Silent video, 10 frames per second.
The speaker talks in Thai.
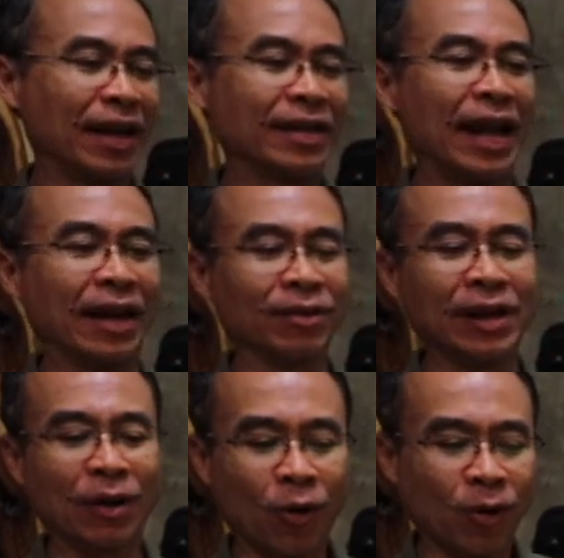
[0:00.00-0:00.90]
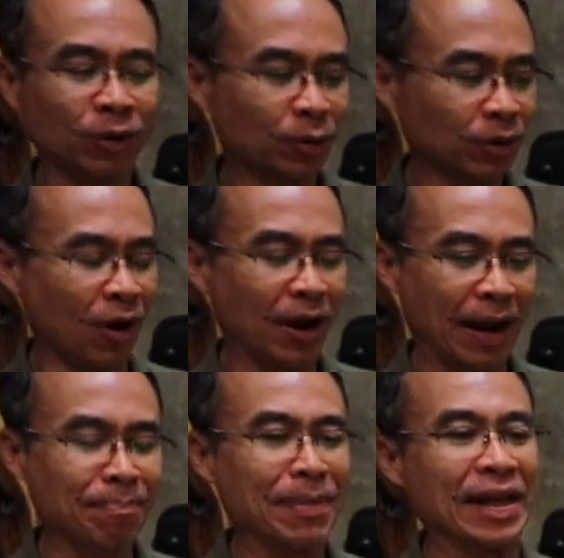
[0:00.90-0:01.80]
เด็กๆเขาจะงงลุงหนอค
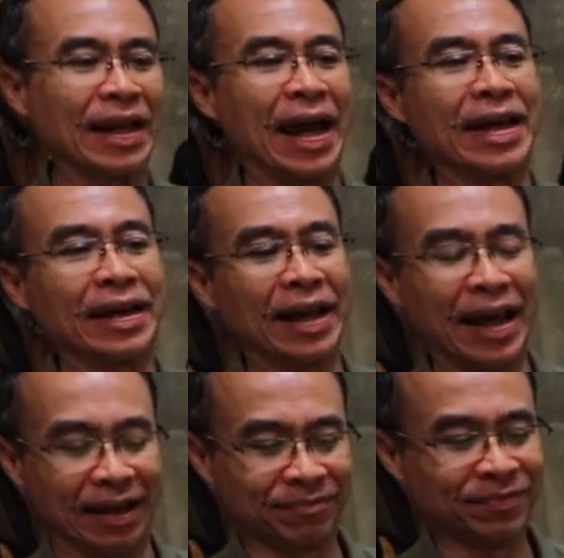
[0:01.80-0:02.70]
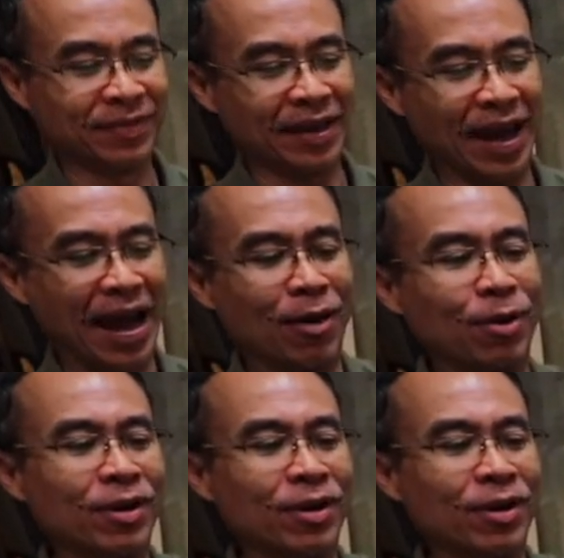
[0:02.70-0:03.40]
รับมันยังไงกันแน่ อ้าว